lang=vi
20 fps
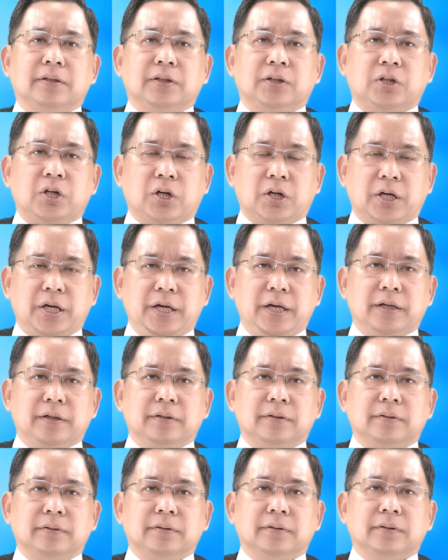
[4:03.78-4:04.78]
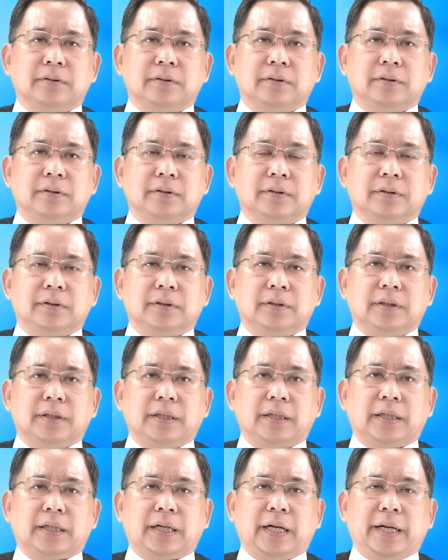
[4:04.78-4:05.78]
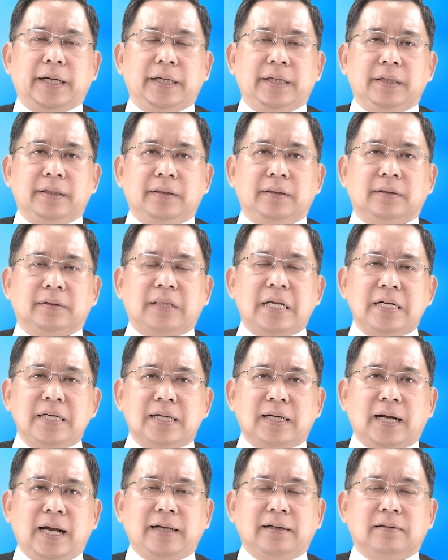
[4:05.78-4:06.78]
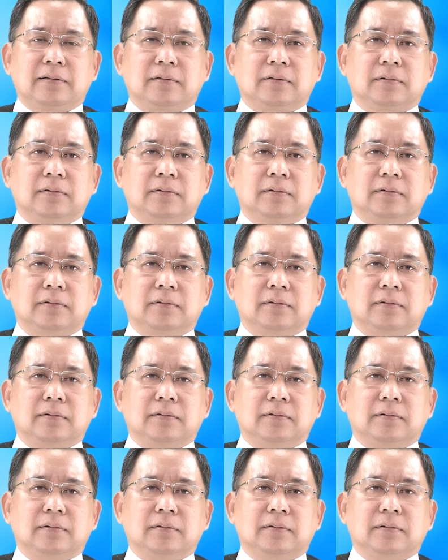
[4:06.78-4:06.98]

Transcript: thực hiện cái tính cách